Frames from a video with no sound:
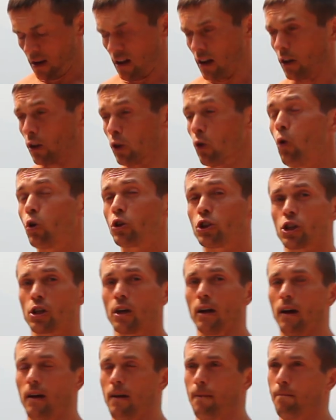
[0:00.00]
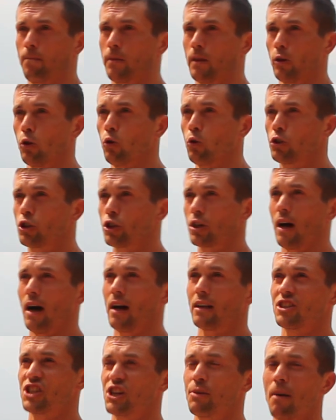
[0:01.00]
Лучше лучше
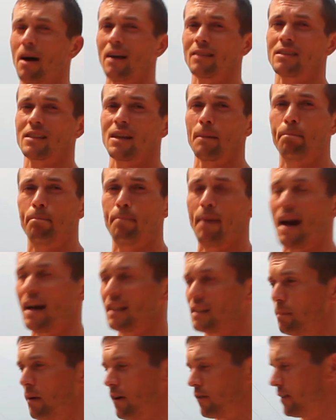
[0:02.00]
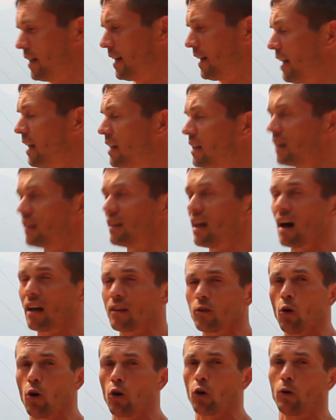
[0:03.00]
отжиматься 5 повторений на
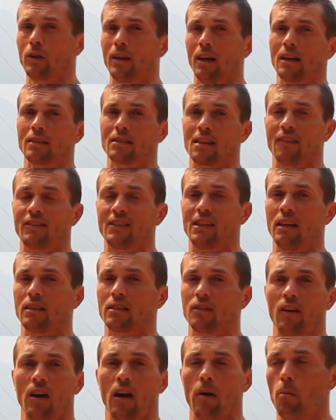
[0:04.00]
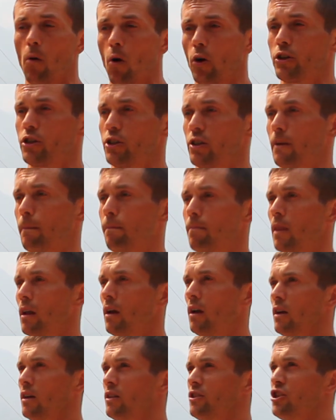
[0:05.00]
одной руке со всей своей мощи,
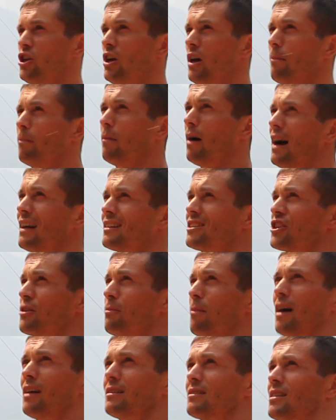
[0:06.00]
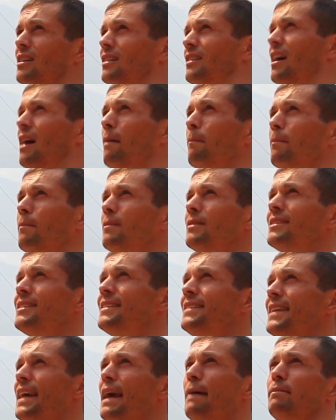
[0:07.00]
чем отжиматься там
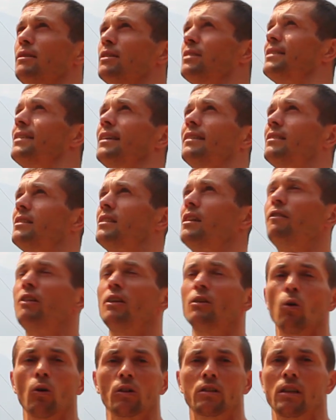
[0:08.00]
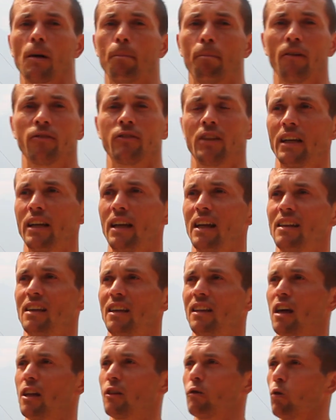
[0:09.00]
70-90 повторений
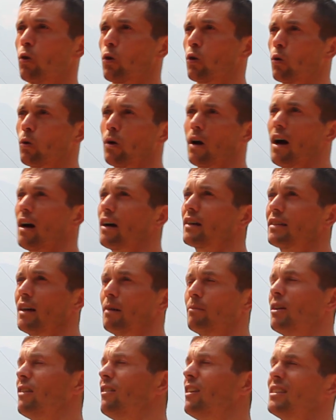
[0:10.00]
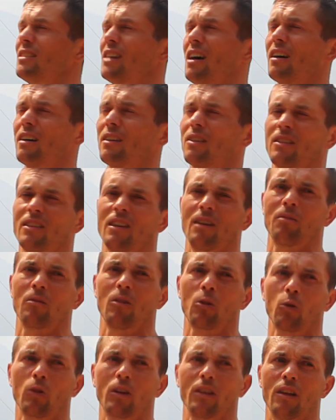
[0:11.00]
на двух руках, там доводя там,
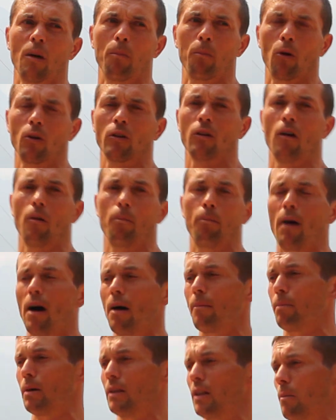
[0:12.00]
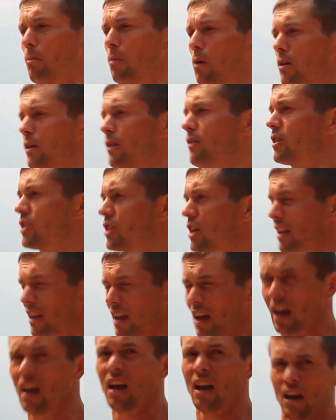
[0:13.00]
руки до полного пампа, до полного
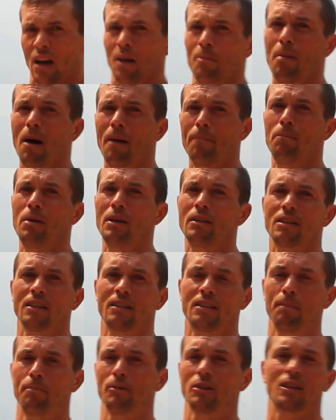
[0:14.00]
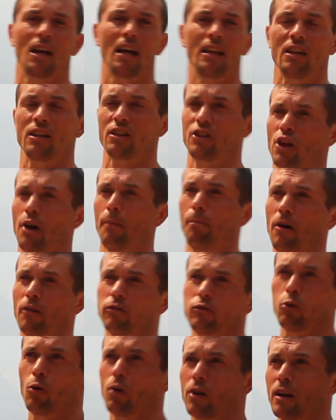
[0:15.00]
жжения, бомбить эти бесконечные
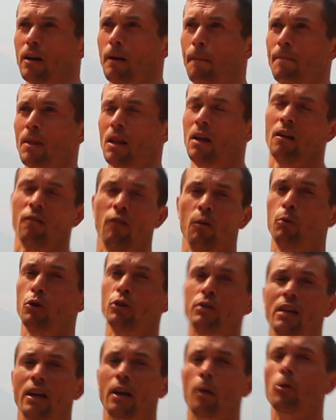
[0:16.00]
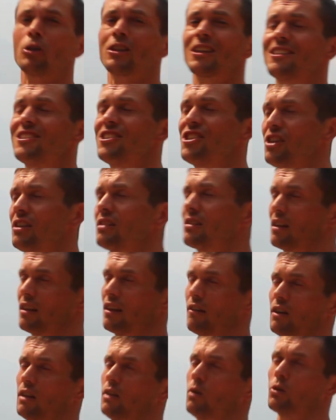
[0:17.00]
повторы, вы будете работать чисто
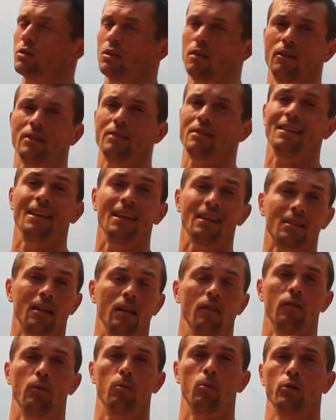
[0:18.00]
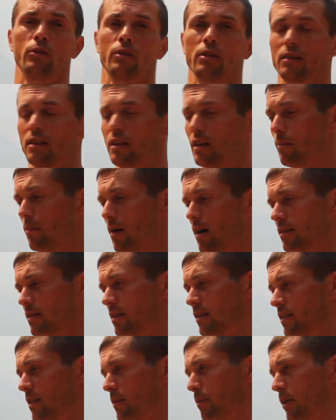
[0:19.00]
на выносливость, если вы будете
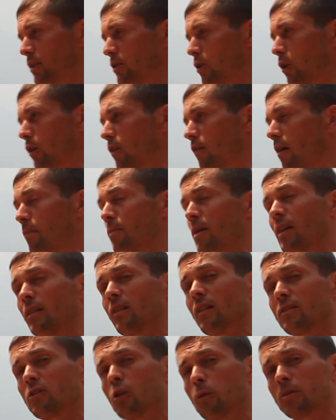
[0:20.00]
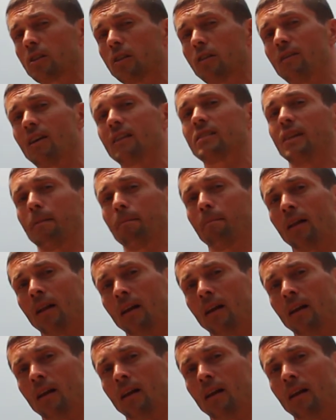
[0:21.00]
заниматься с определенного момента собственным весом